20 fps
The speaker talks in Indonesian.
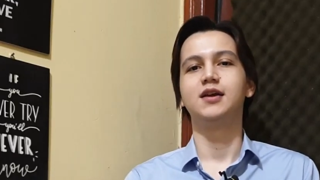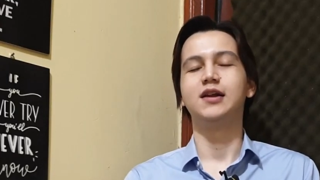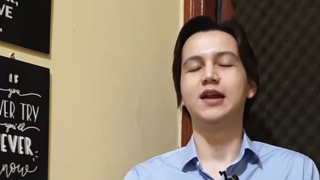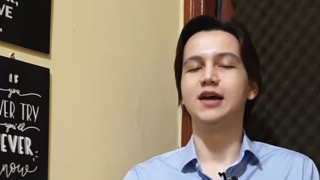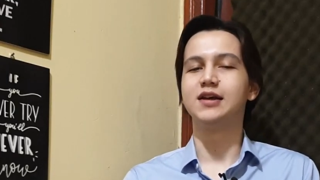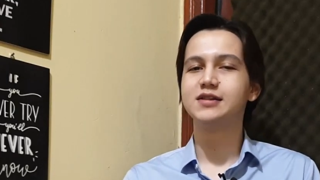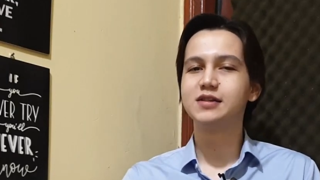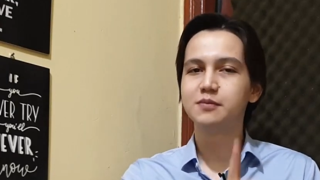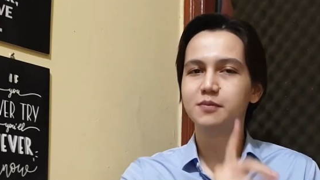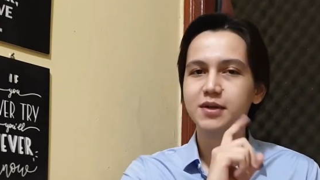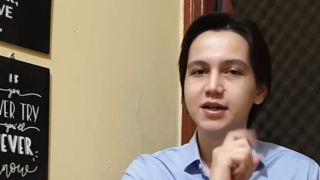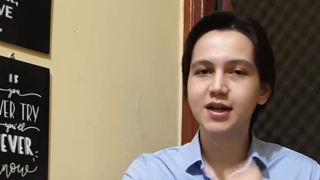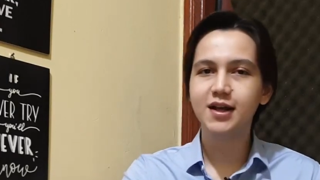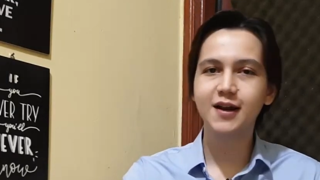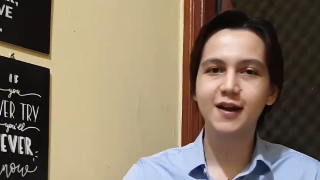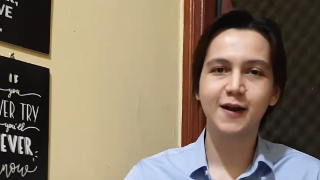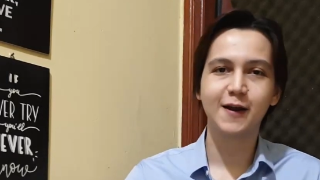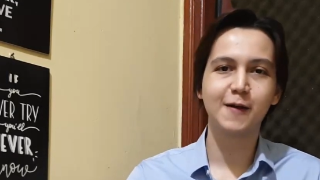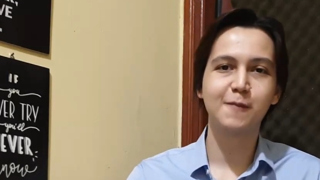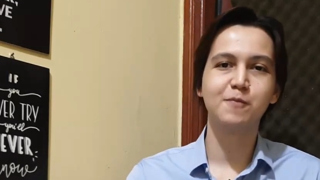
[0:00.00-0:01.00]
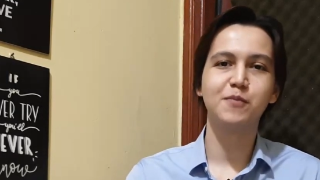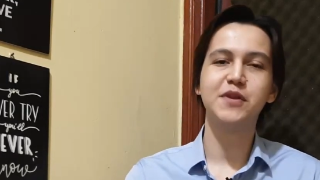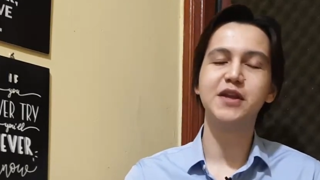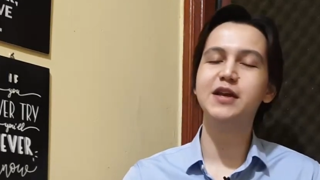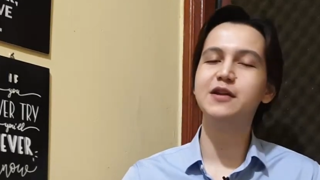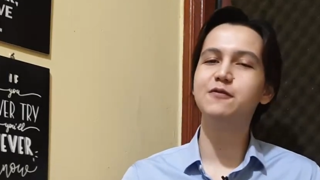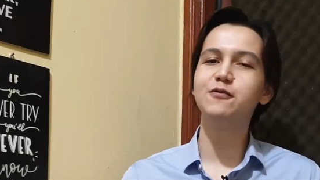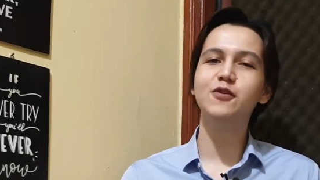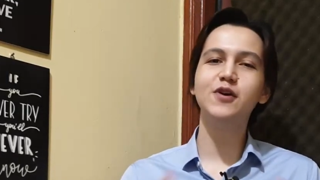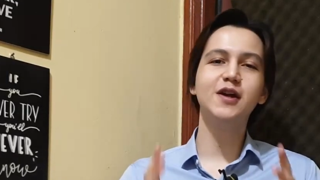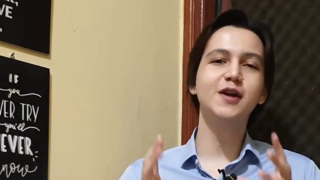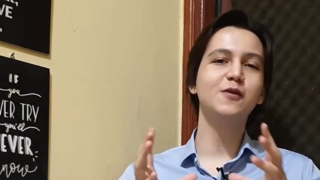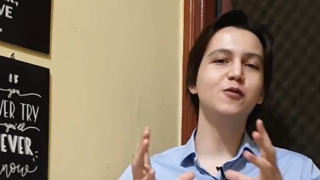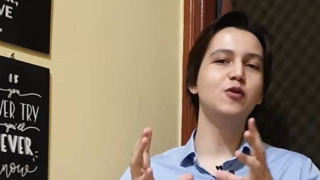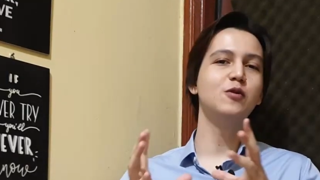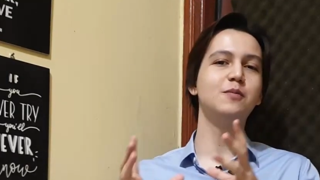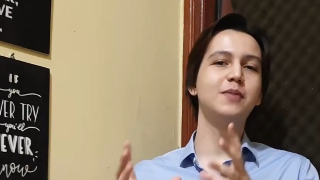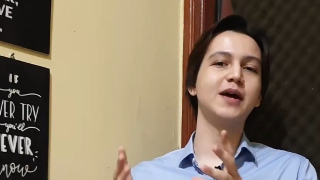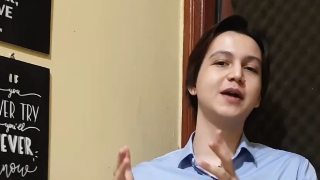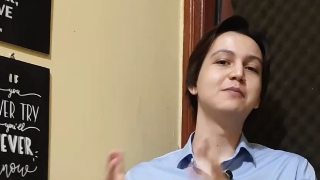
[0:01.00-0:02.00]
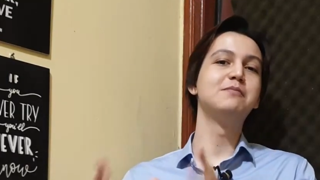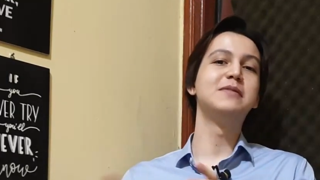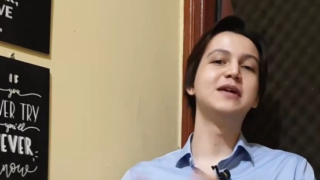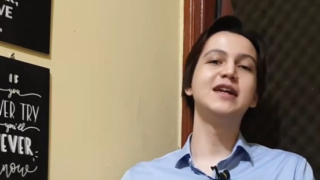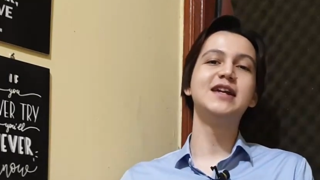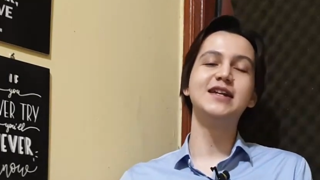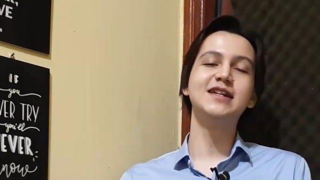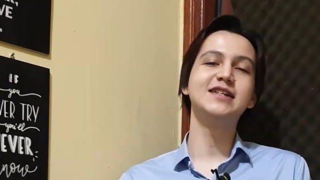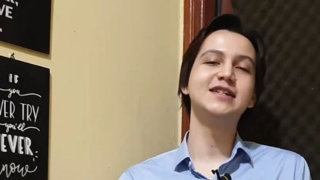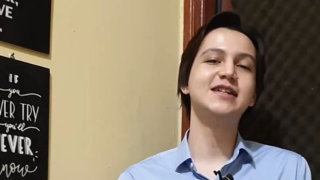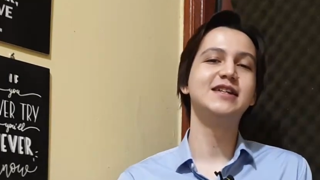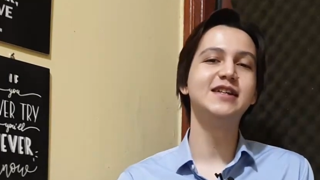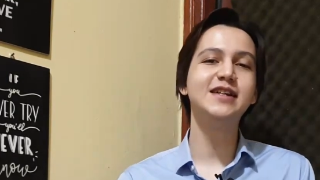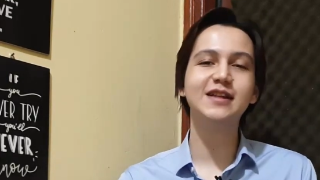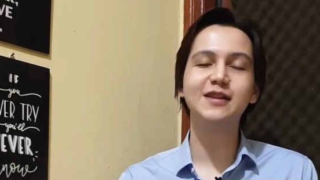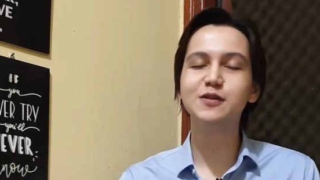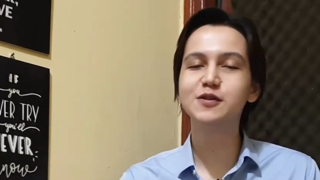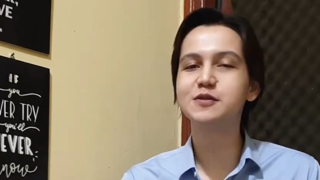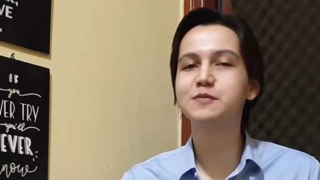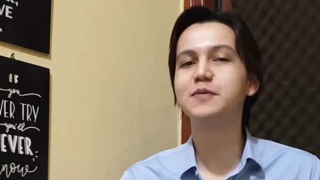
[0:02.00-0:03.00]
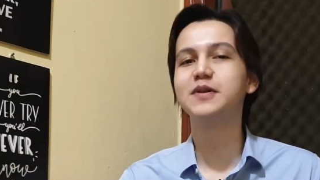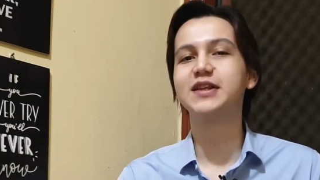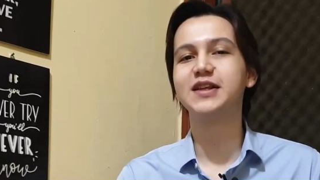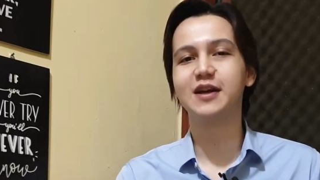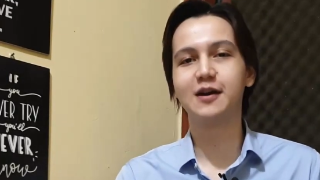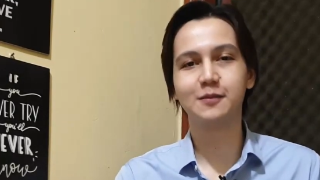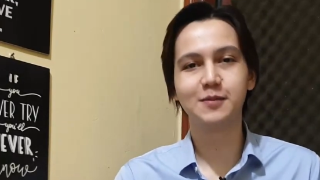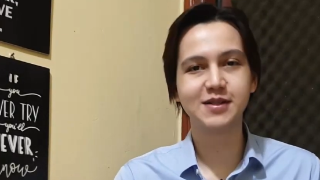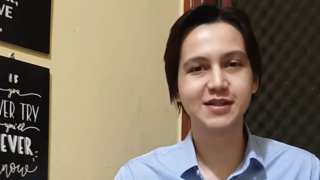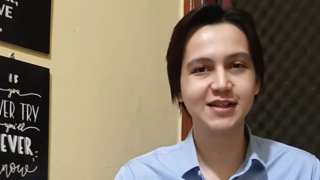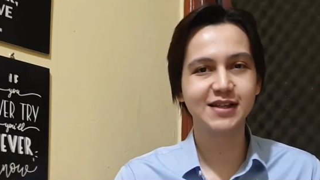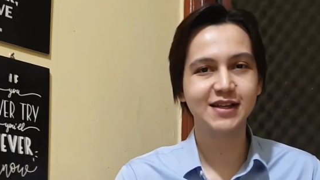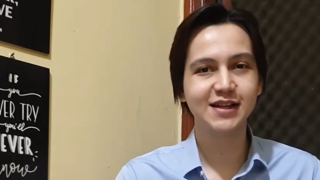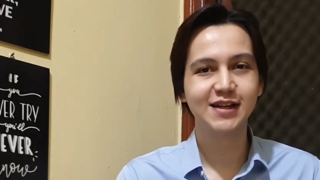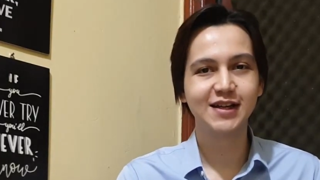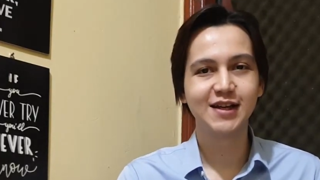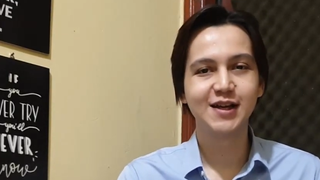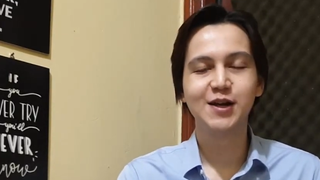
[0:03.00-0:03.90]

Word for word: Nah sebenarnya info yang gue pengen beri di sini itu seperti apa sih?